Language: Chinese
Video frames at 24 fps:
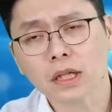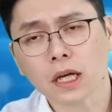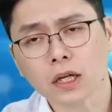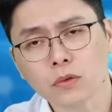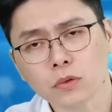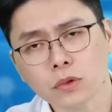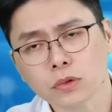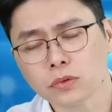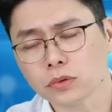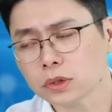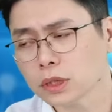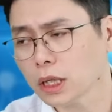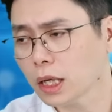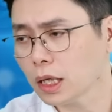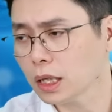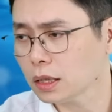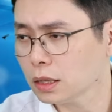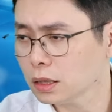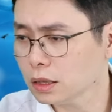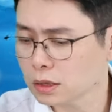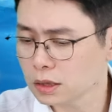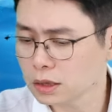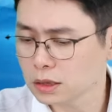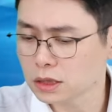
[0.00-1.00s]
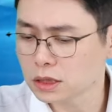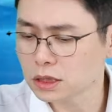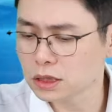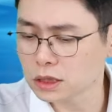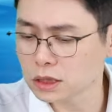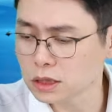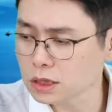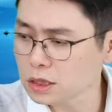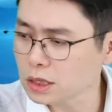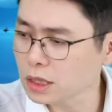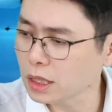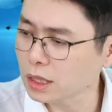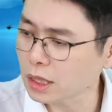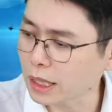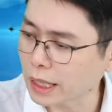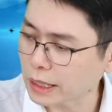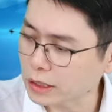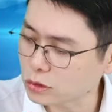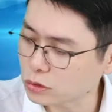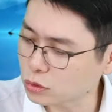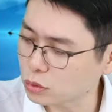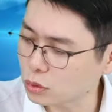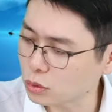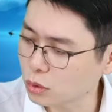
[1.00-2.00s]
大，因为股价以今天
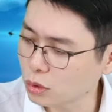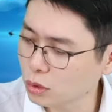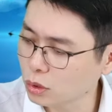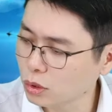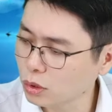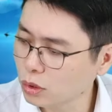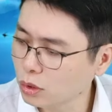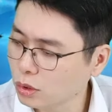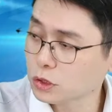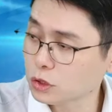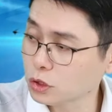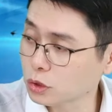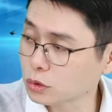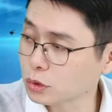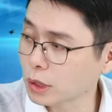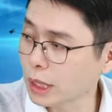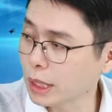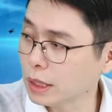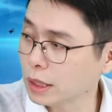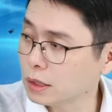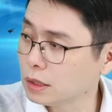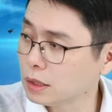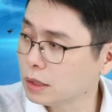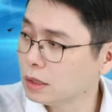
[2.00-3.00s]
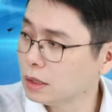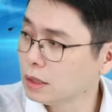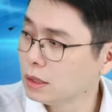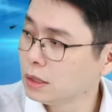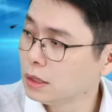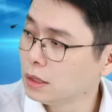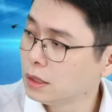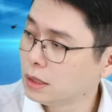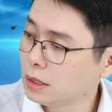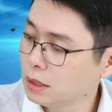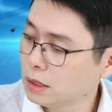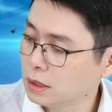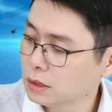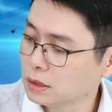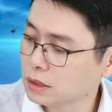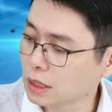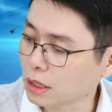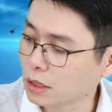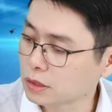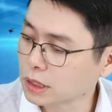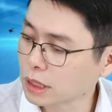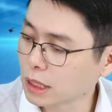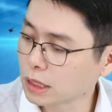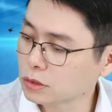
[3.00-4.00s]
来说，就算
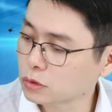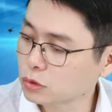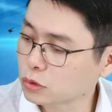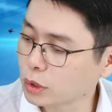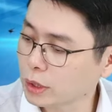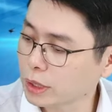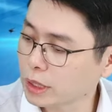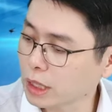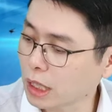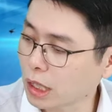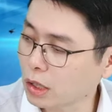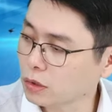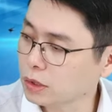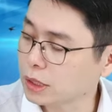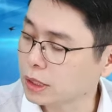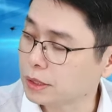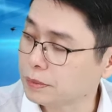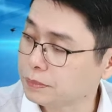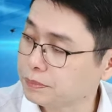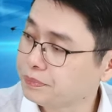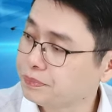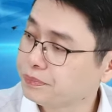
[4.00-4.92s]
早上最高点。